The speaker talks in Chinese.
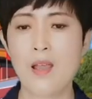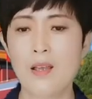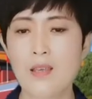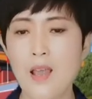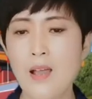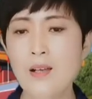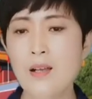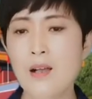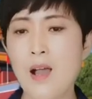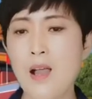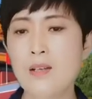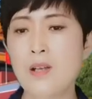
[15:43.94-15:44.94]
严格
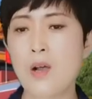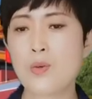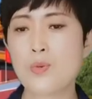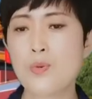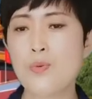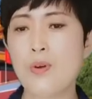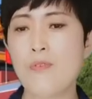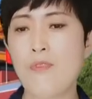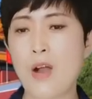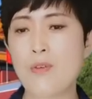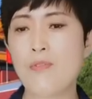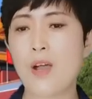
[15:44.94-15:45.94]
按照中国
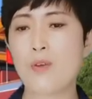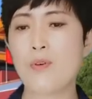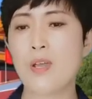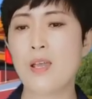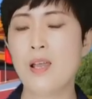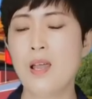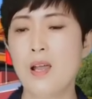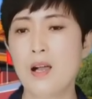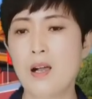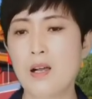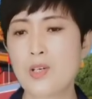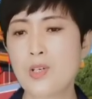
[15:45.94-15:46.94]
法律法规
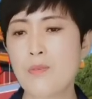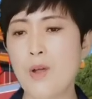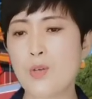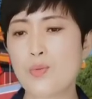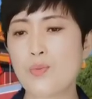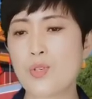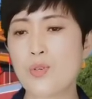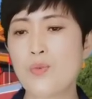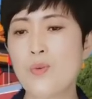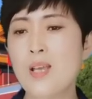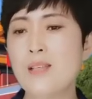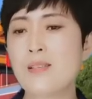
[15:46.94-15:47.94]
和世贸组织
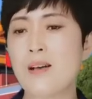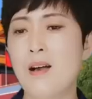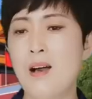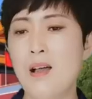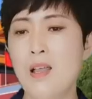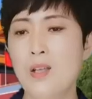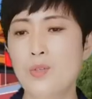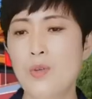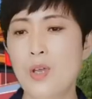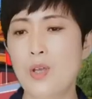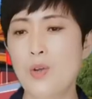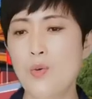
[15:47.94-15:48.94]
规则，
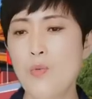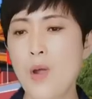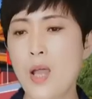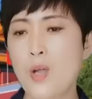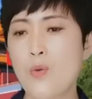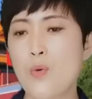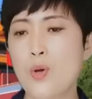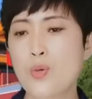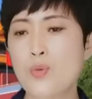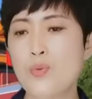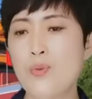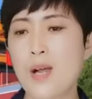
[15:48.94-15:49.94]
对外国
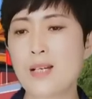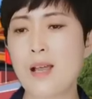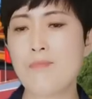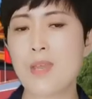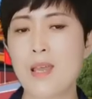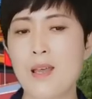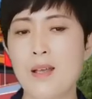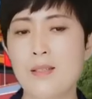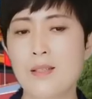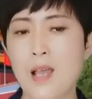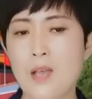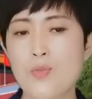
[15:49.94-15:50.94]
输华产品
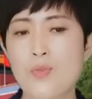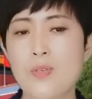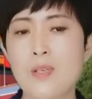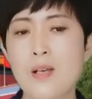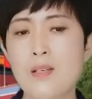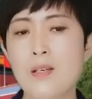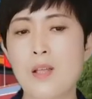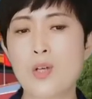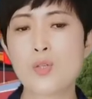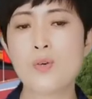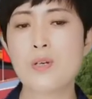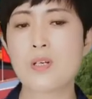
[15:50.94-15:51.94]
采取相应的
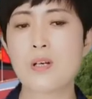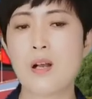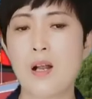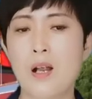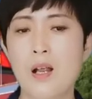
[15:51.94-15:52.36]
措施，